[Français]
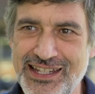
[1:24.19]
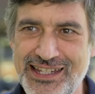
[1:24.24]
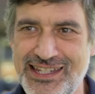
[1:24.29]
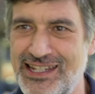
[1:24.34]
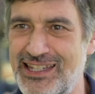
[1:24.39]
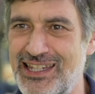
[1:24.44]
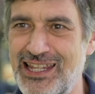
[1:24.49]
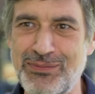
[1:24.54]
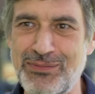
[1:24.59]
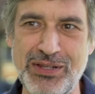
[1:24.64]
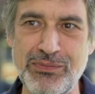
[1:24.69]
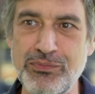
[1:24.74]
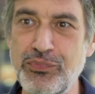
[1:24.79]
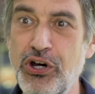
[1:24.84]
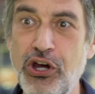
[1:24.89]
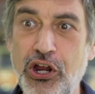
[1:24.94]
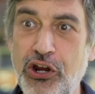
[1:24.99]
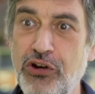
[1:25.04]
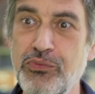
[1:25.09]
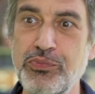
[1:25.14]
c'était même
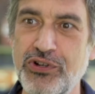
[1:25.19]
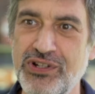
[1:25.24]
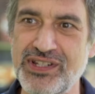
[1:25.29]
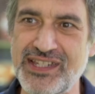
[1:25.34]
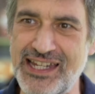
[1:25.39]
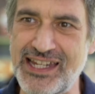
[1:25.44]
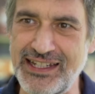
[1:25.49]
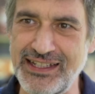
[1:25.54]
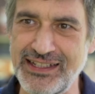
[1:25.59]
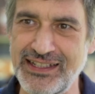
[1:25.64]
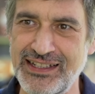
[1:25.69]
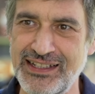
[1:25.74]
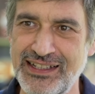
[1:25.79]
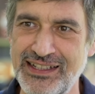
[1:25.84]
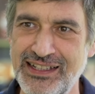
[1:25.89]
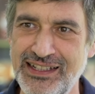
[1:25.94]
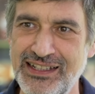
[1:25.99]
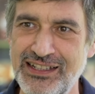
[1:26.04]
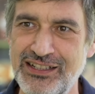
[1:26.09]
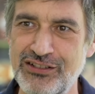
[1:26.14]
pas
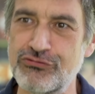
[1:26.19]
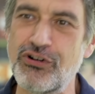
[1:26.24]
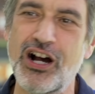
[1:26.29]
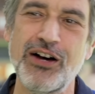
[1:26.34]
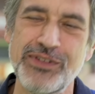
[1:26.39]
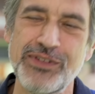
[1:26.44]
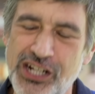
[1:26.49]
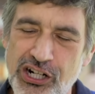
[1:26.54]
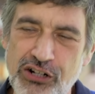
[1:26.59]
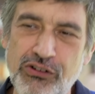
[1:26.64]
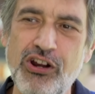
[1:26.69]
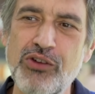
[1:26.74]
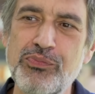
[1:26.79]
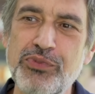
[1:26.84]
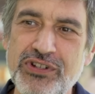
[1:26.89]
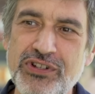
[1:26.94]
1 ou environ